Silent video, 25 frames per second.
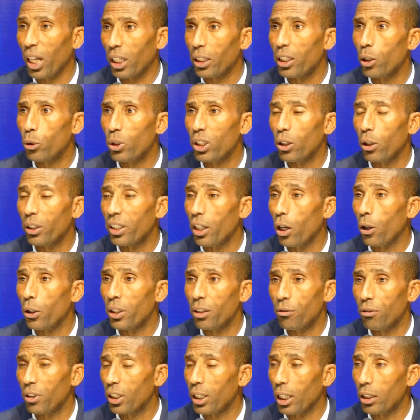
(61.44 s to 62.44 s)
perdez aussi en,
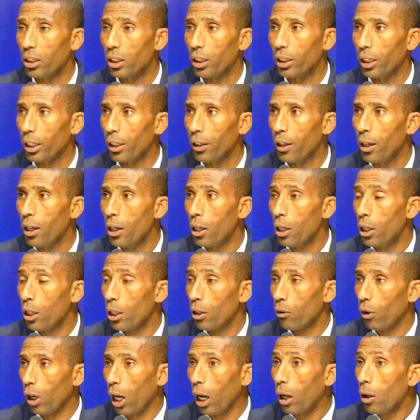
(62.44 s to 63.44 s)
en efficacité.
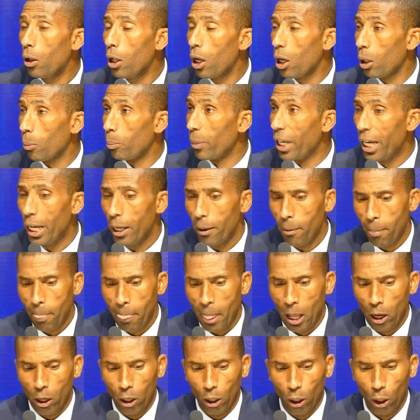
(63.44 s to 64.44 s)
Voilà. Mais
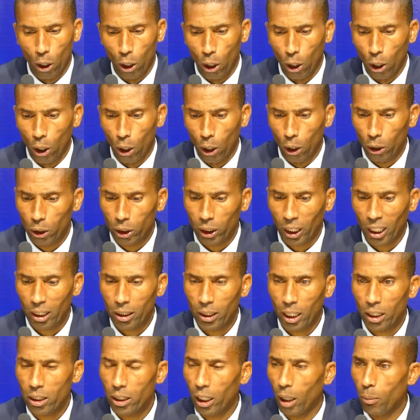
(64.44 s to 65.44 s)
euh,
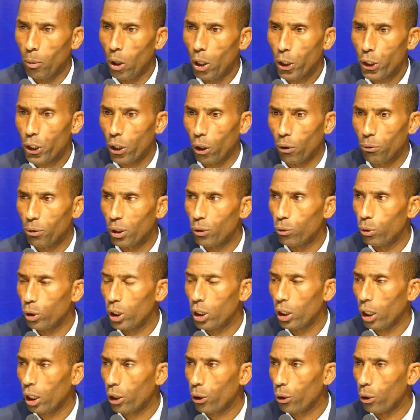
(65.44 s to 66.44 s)
très sincèrement, j'ai envie de
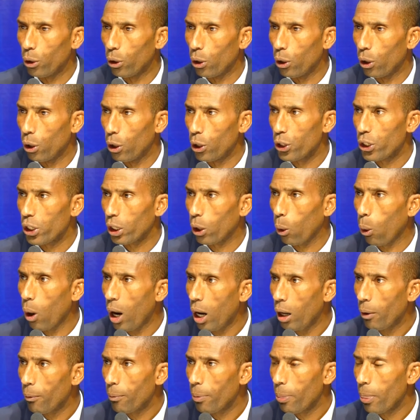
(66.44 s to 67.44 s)
vous dire que j'y
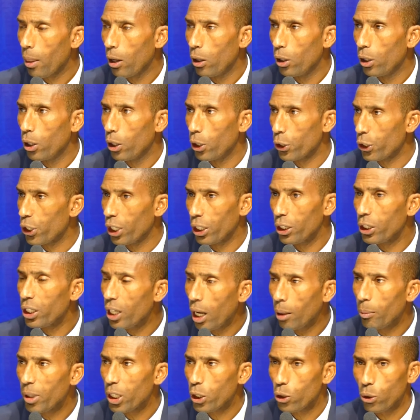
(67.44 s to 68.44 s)
crois. J'ai
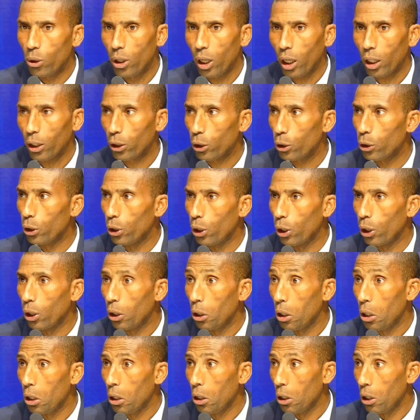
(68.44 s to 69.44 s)
dit à mes joueurs
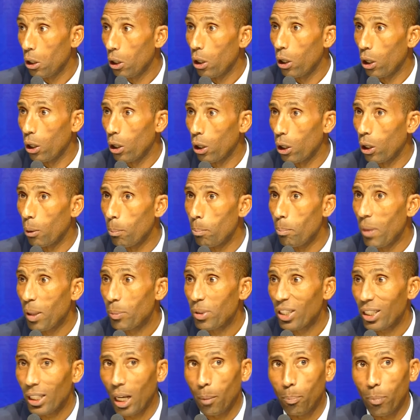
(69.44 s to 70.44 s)
que euh,
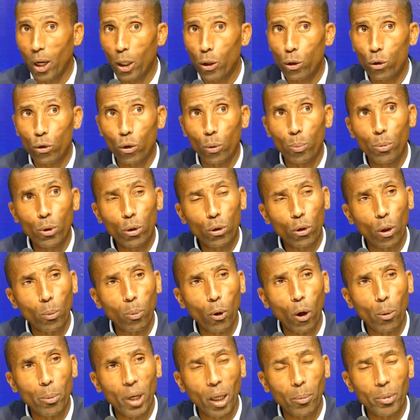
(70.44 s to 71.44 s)
même s'il n'y a pas eu ce but
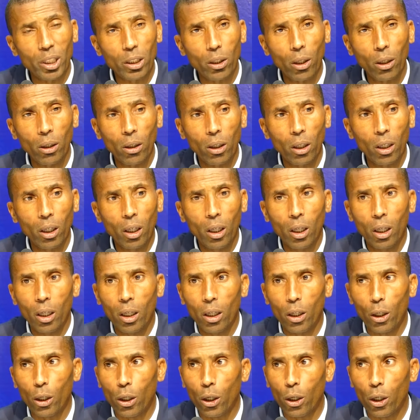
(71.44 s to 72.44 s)
en première mi-temps,
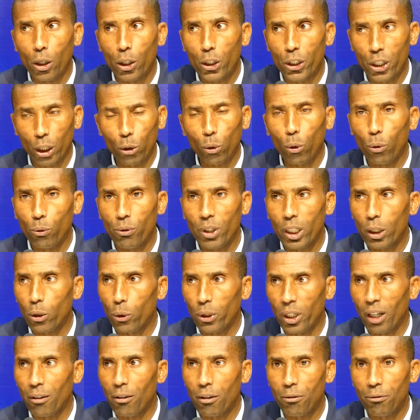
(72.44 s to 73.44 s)
euh, j'ai trouvé
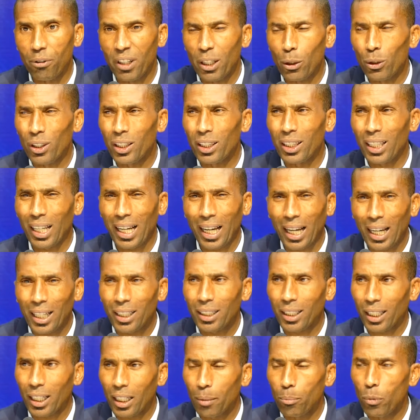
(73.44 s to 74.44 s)
qu'on avait fait une
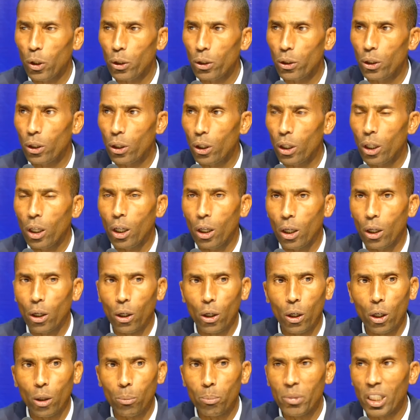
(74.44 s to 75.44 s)
très très bonne
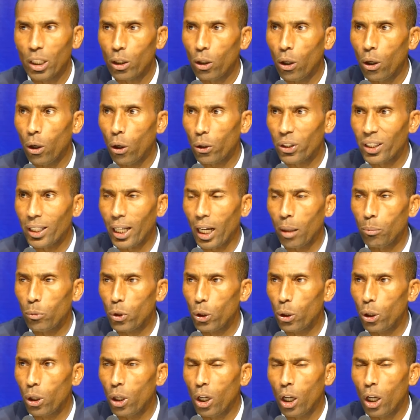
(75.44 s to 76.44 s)
mi-temps en termes